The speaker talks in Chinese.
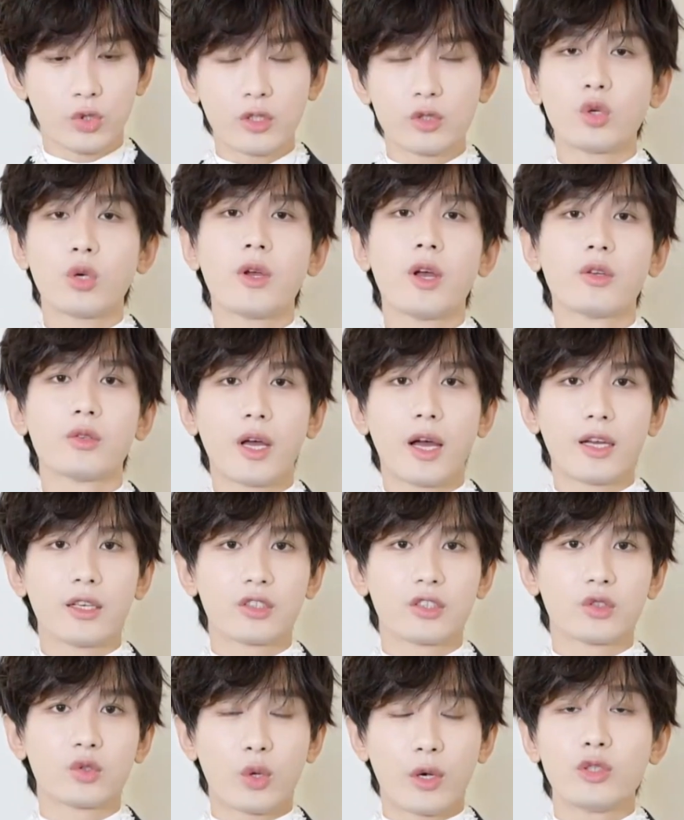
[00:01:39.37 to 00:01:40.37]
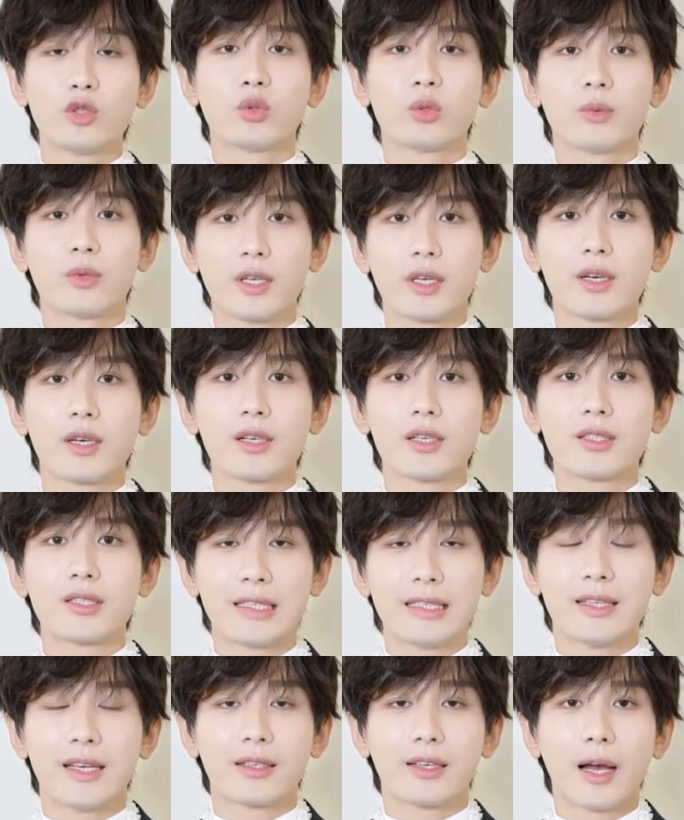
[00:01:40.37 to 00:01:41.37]
最重要的还是专注力和
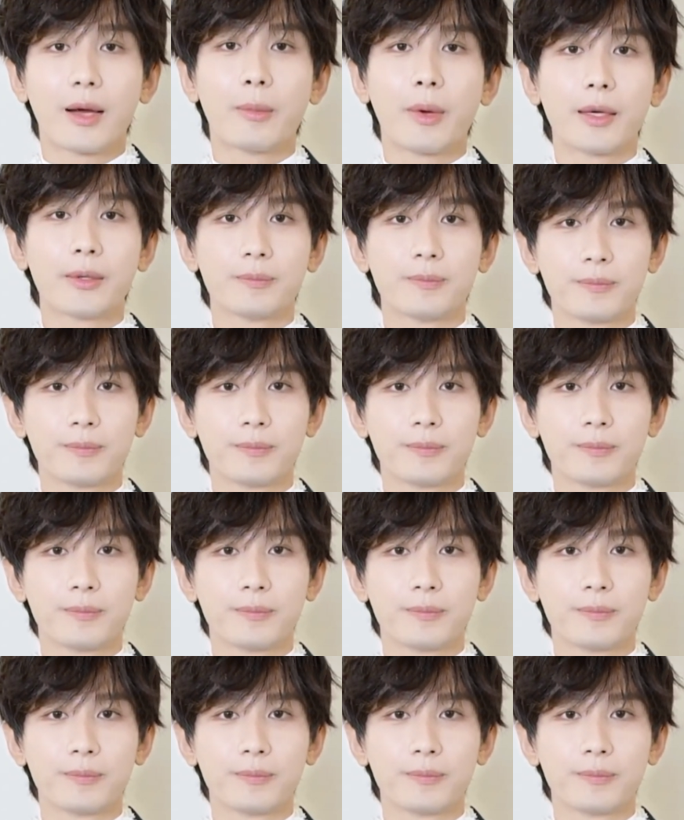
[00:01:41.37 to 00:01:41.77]
信念感。